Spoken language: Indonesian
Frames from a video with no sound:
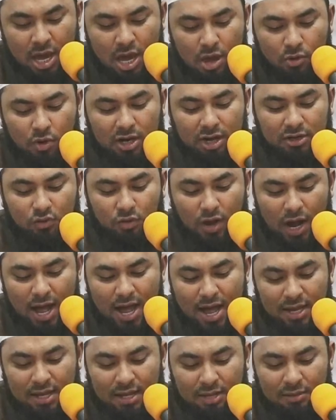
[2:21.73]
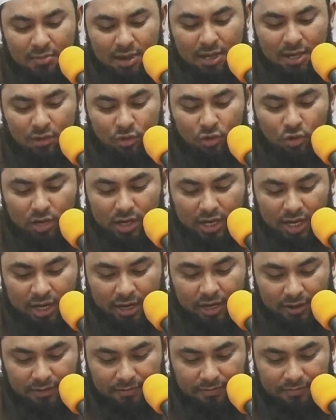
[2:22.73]
ودعاء
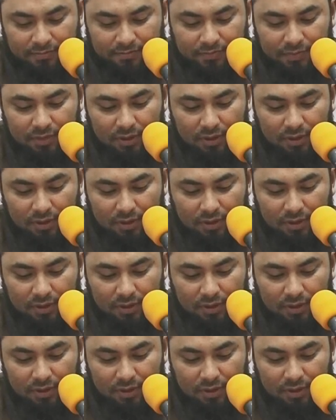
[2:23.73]
المخلوقين